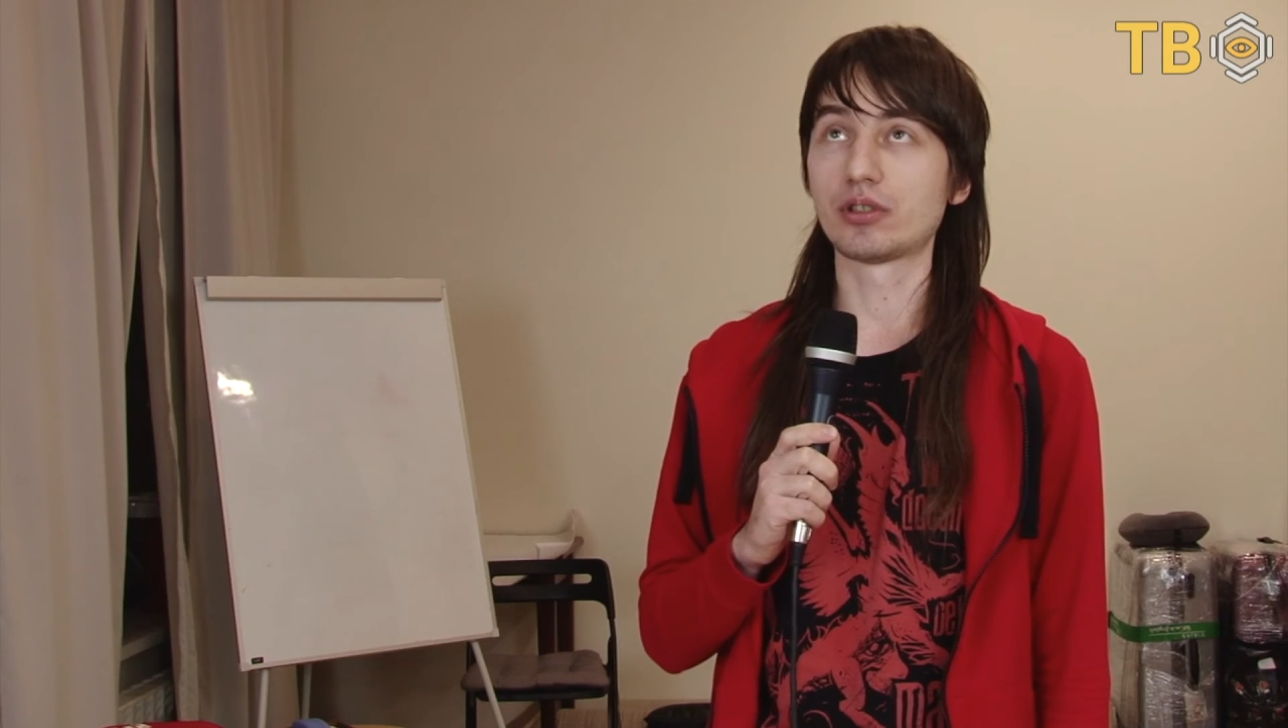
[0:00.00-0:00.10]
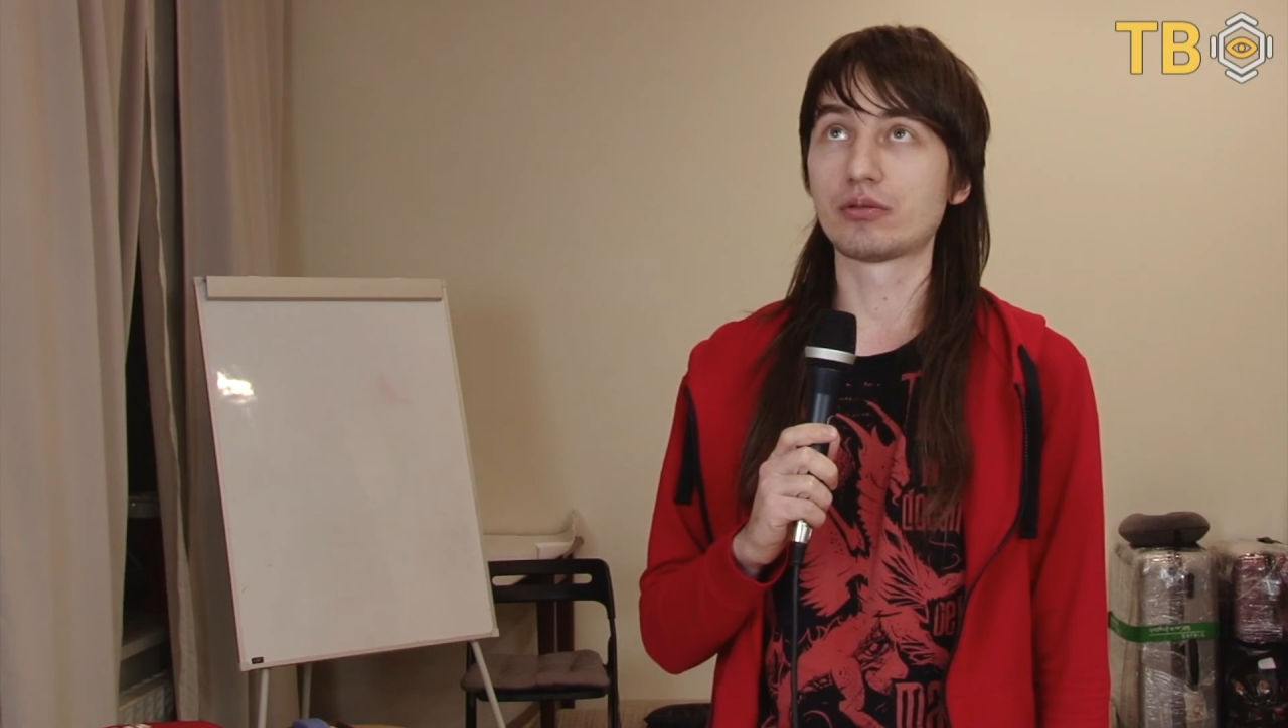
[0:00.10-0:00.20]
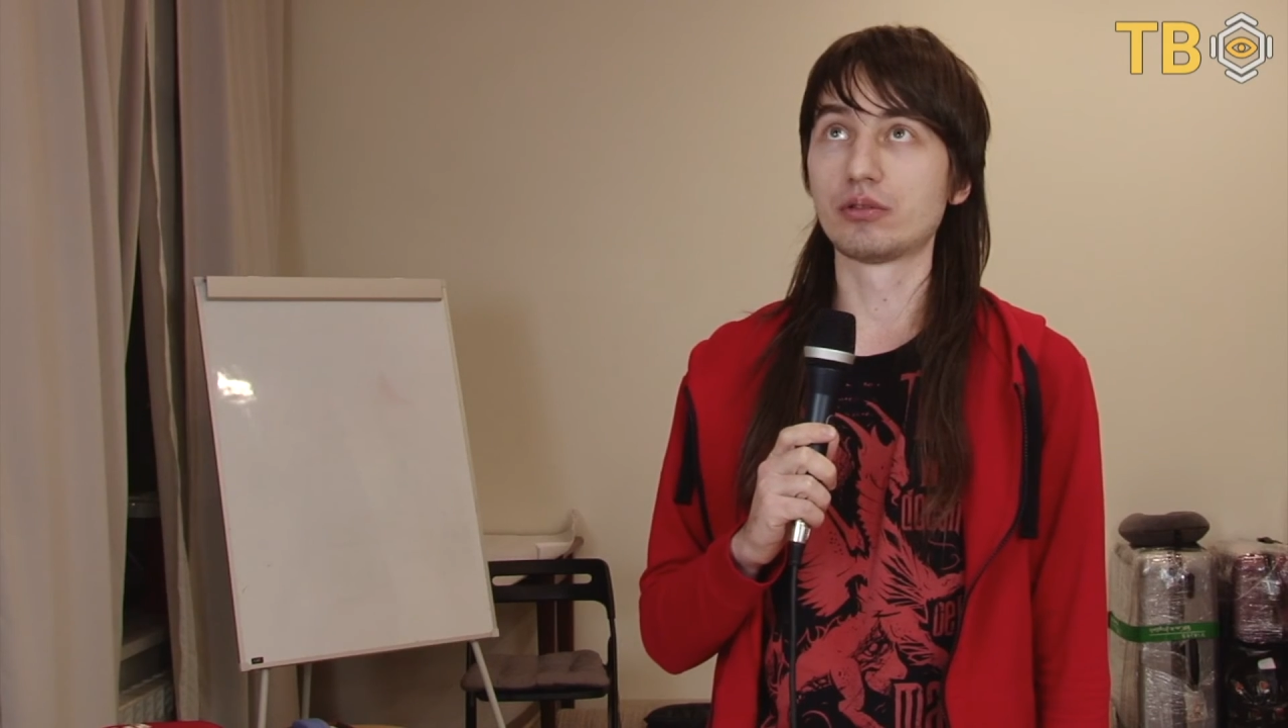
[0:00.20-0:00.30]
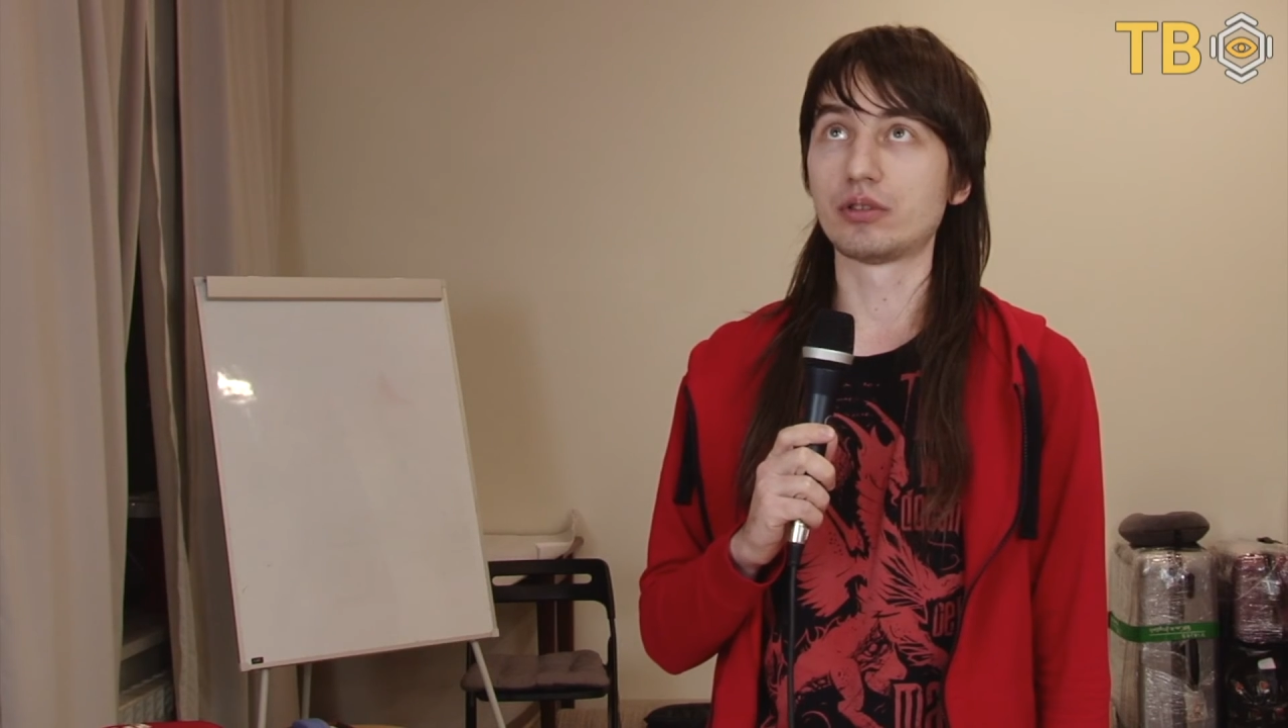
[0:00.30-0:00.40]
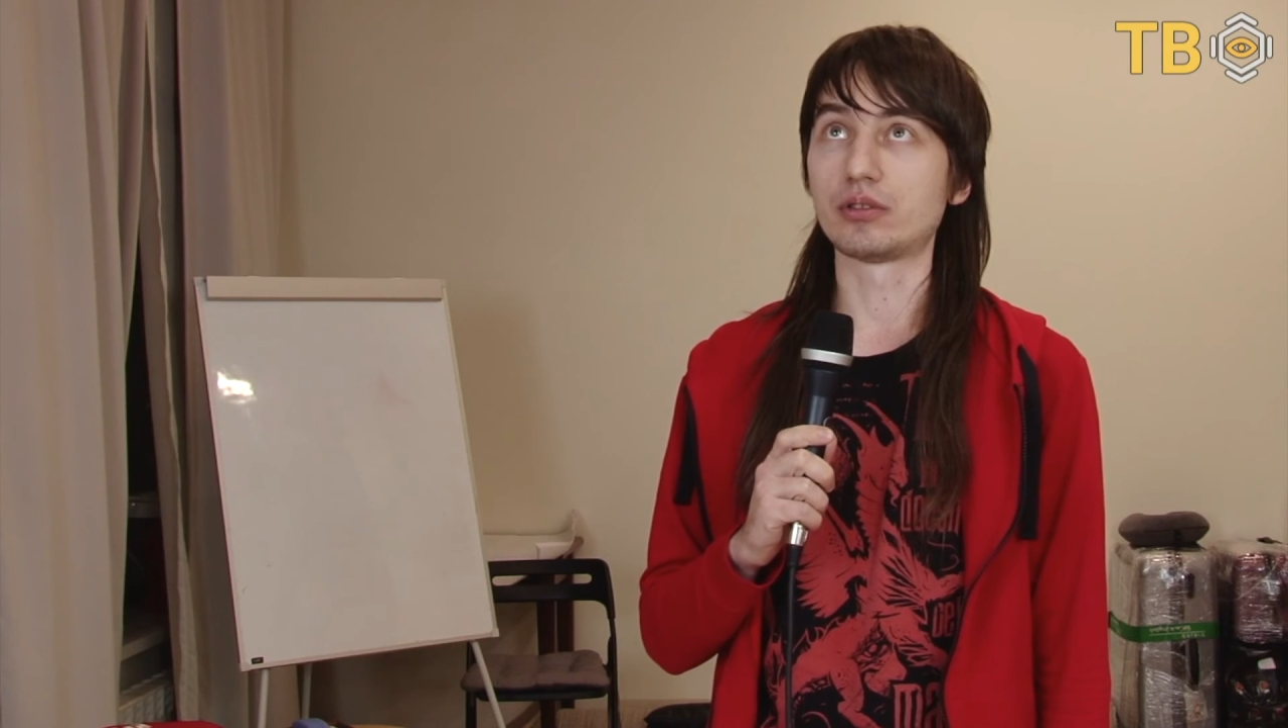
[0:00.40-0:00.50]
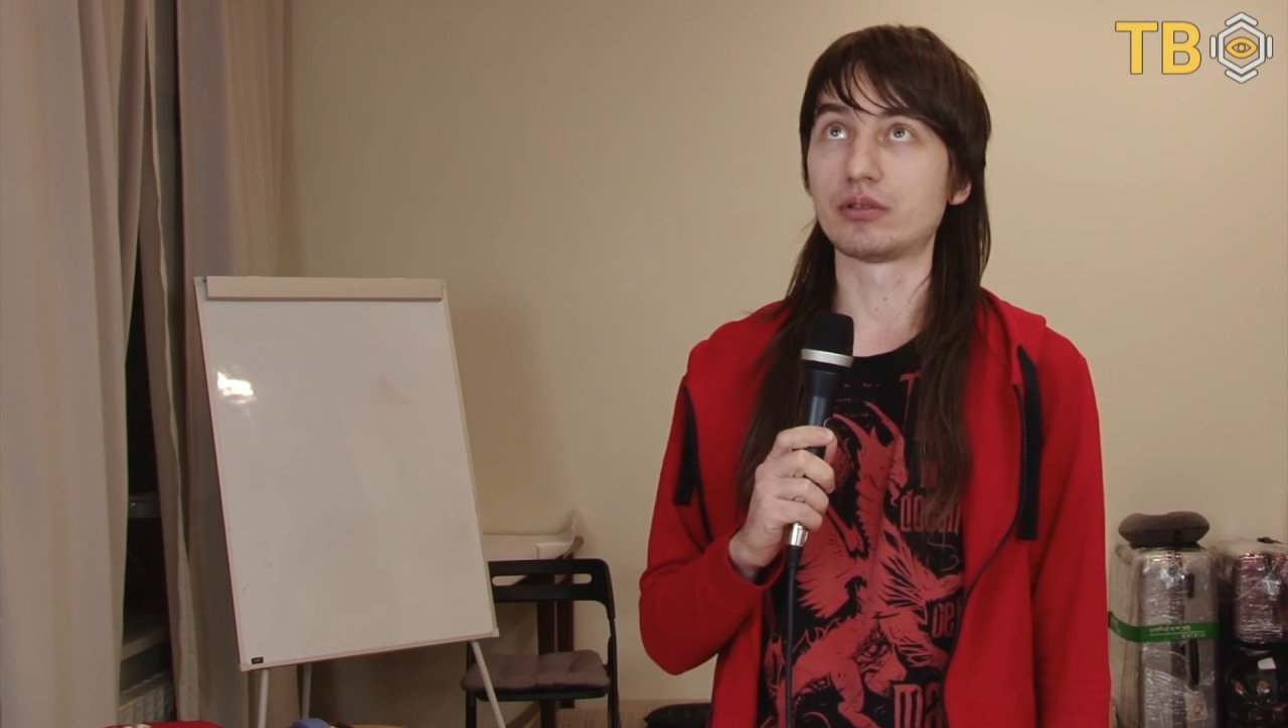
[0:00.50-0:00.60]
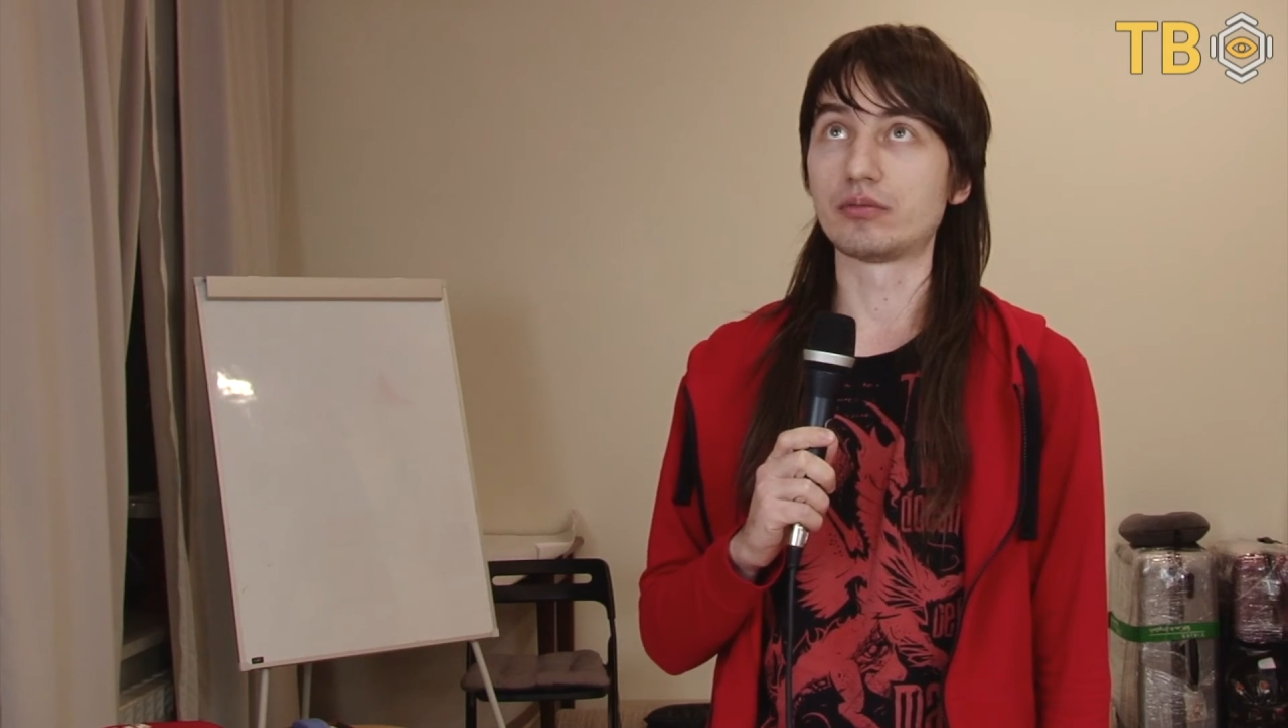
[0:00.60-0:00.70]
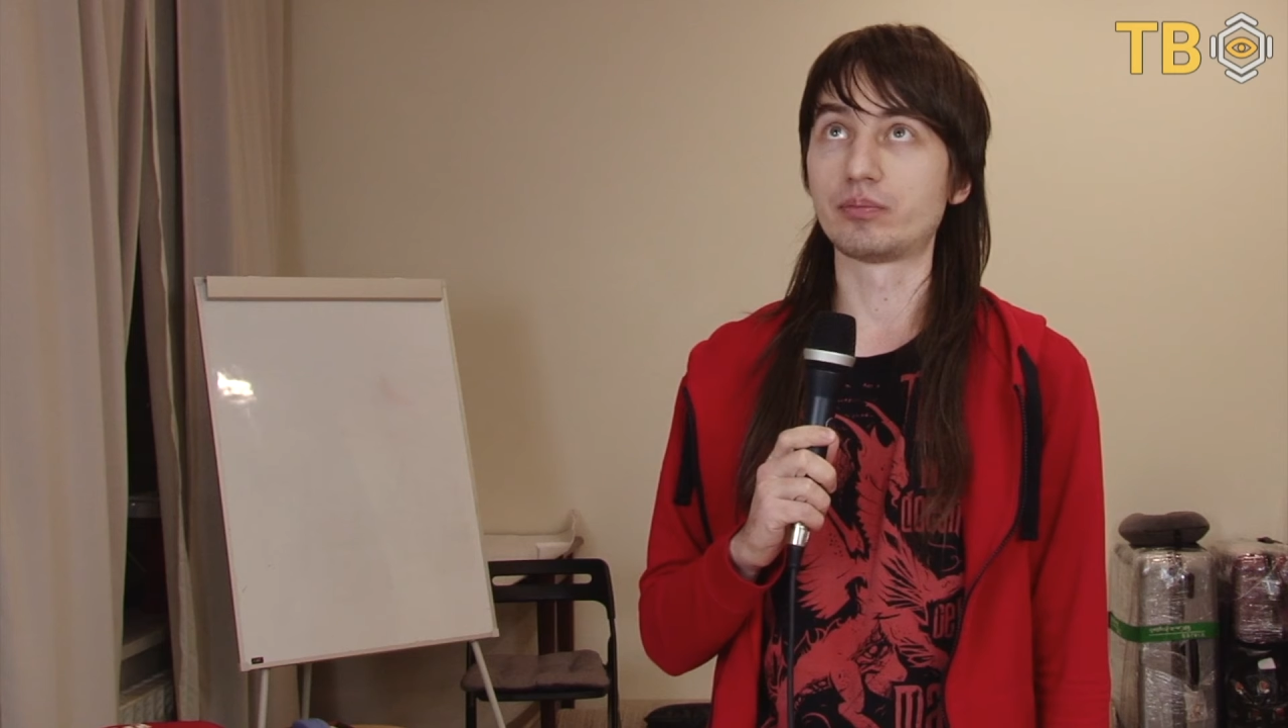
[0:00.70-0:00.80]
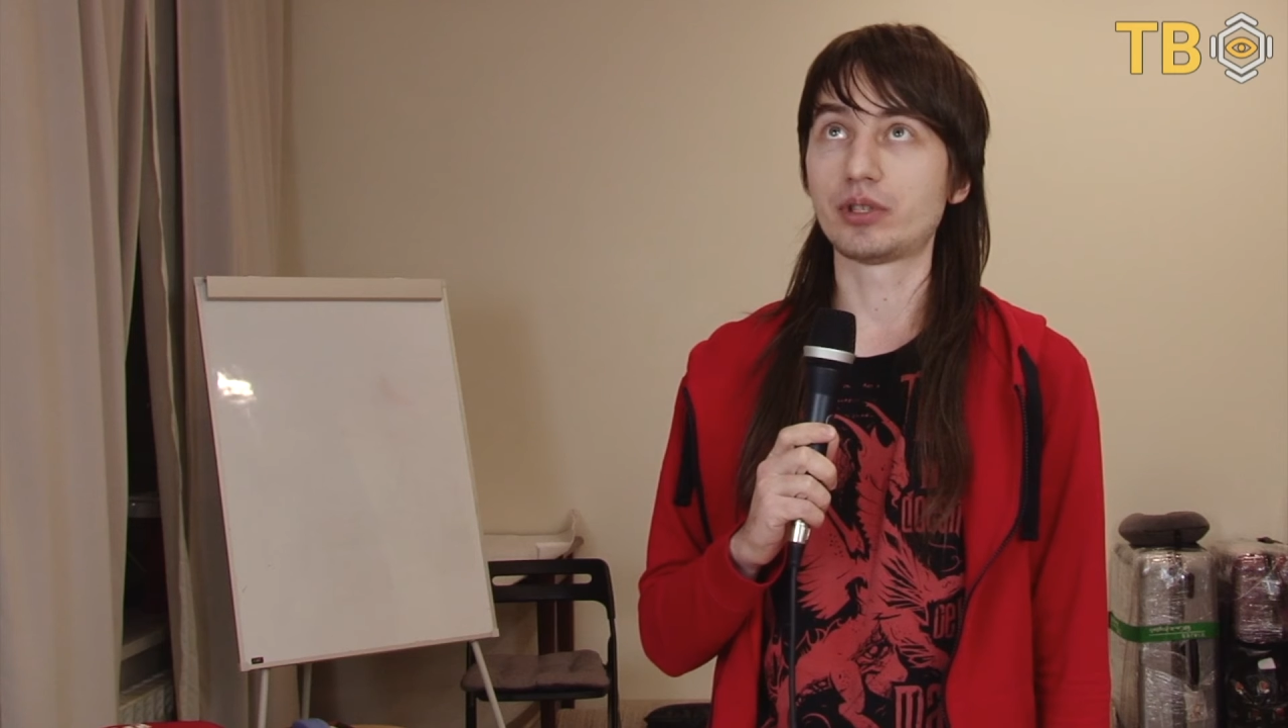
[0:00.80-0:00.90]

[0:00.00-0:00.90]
такой